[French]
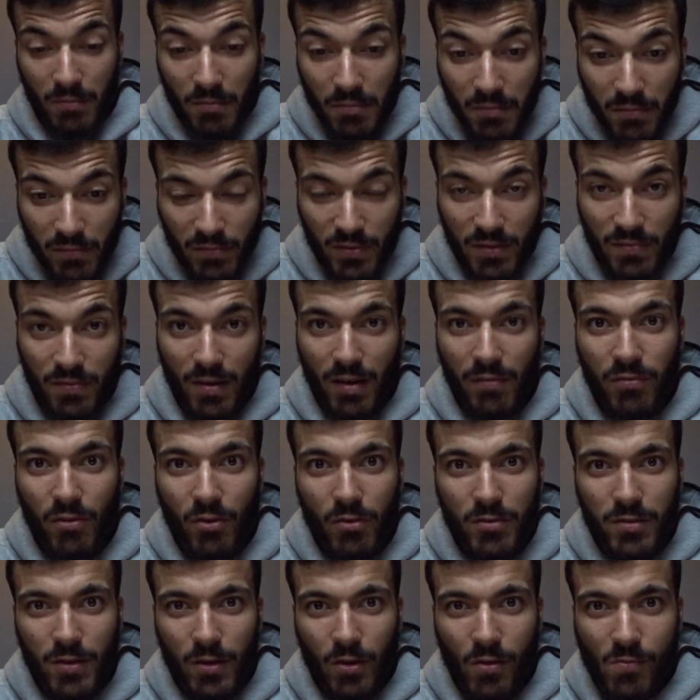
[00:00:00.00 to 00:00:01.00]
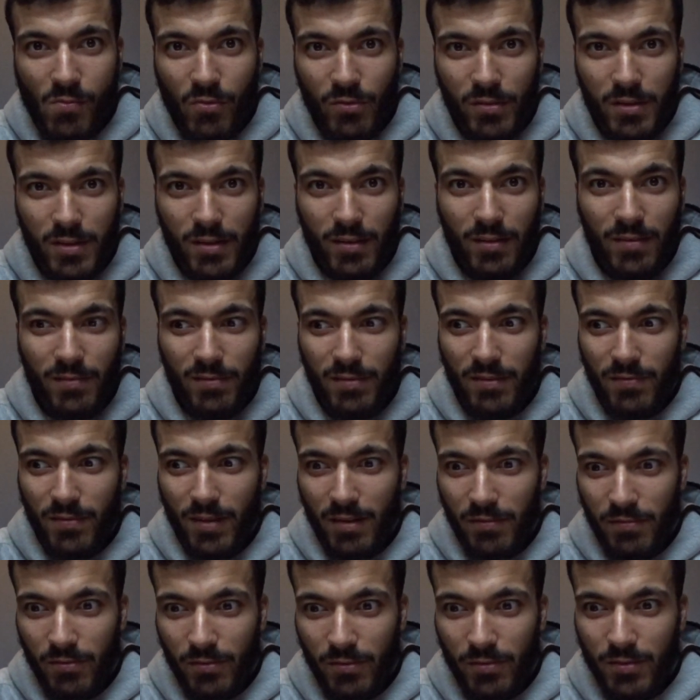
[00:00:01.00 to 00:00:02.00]
Vive la France, à hein, comme on dit. Hein. Vive la
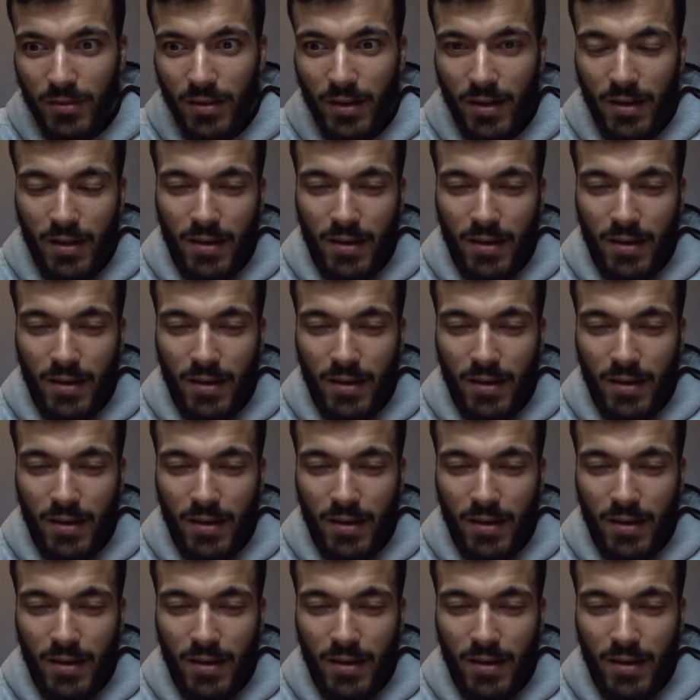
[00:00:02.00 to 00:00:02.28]
France